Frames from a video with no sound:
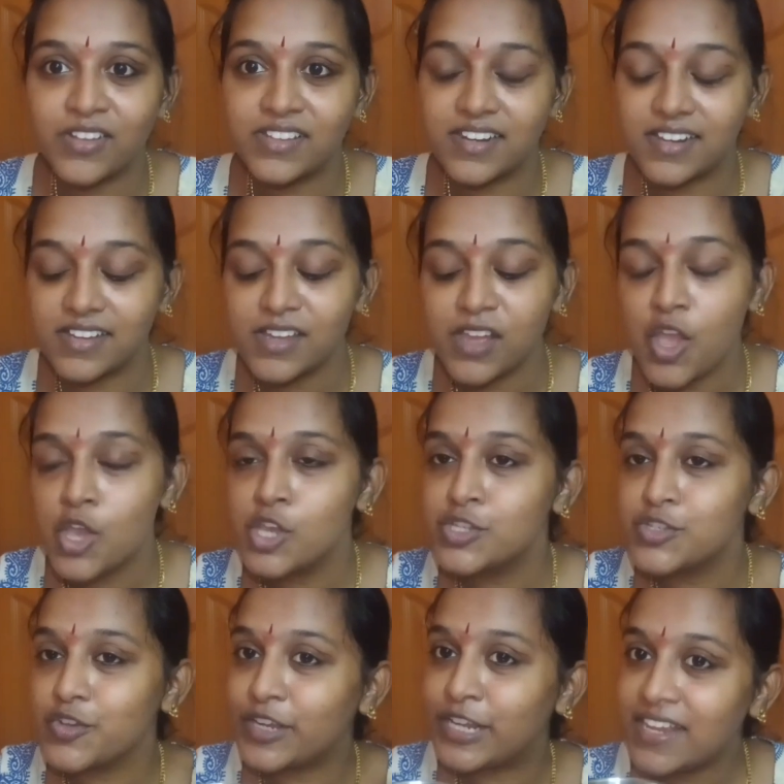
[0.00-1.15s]
வந்திருக்கு
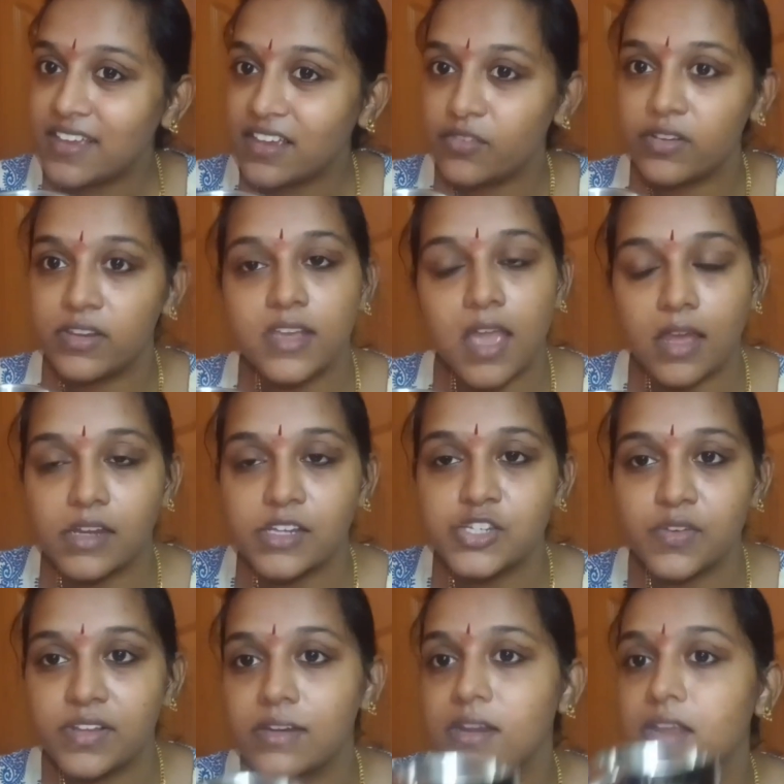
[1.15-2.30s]
ஸோ இனி எங்கள் வீட்டுக்கு
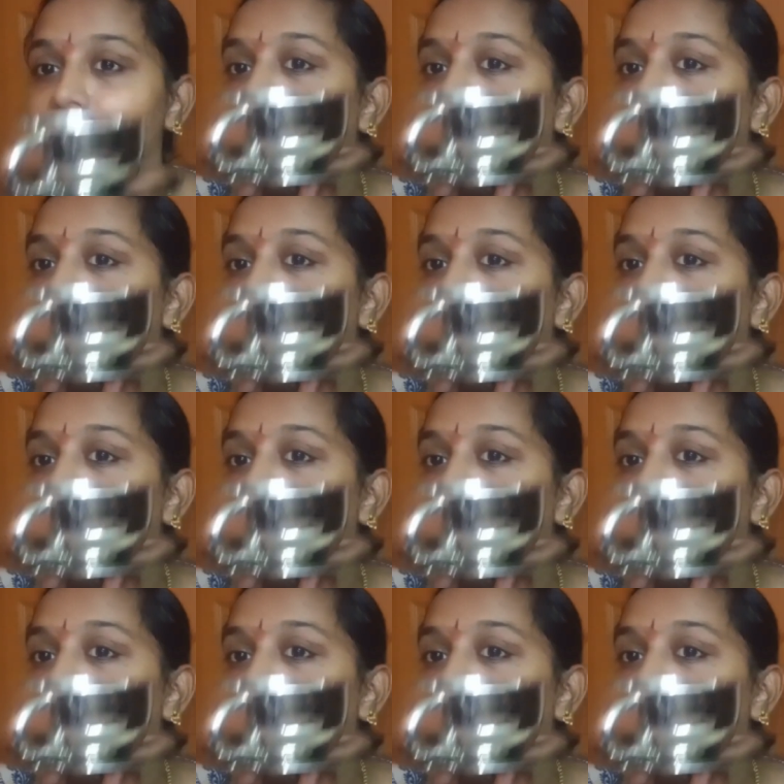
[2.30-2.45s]
யாராச்சும் வந்தாங்கன்னா